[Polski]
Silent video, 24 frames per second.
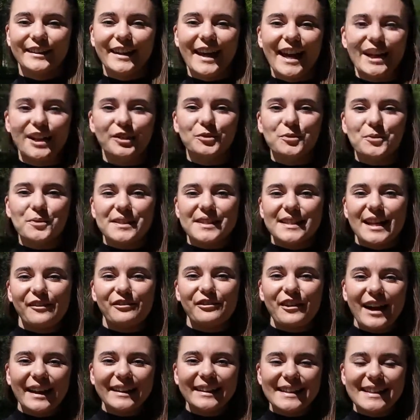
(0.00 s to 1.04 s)
ten
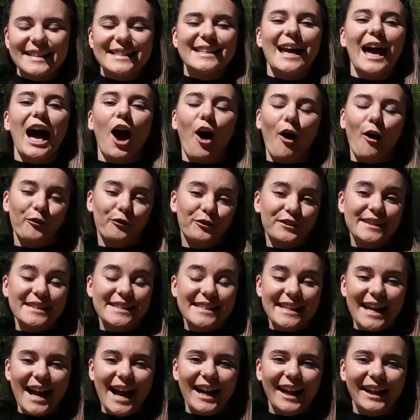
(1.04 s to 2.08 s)
uznawany za
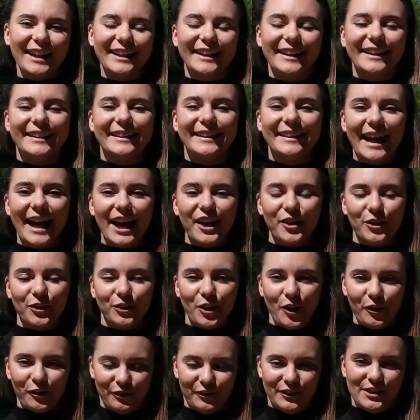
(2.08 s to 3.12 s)
oficjalny,
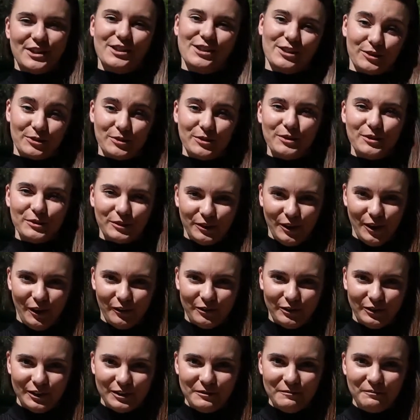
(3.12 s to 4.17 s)
narodowy strój
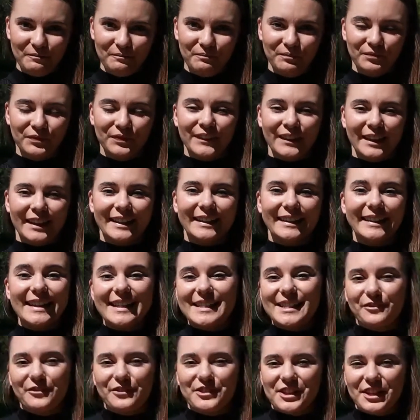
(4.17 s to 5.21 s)
ludowy
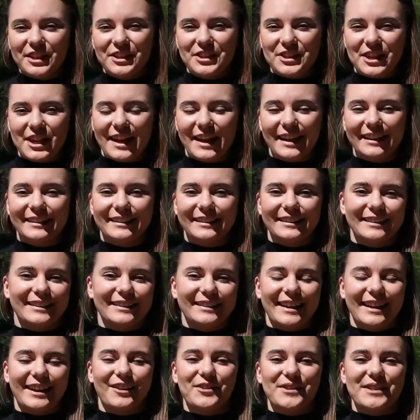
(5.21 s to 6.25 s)
nie zawdzięcza
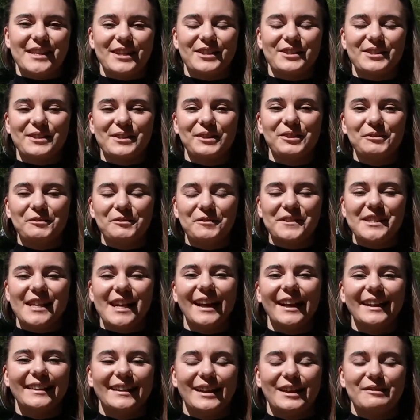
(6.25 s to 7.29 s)
tego zaszczytu
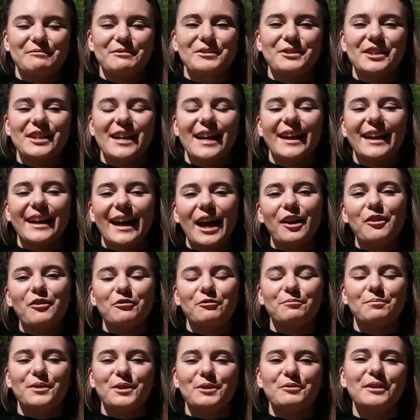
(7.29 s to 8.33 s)
wcale temu, że
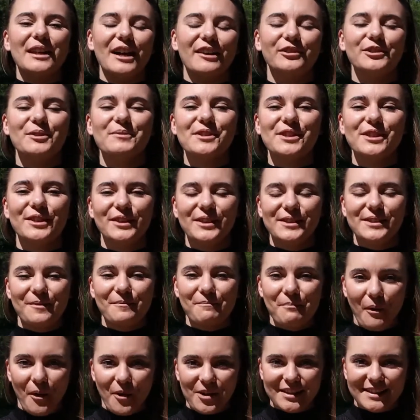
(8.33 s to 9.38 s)
Kraków był dawną
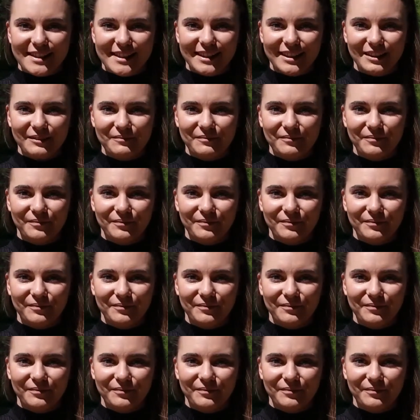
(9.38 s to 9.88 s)
stolicą Polski.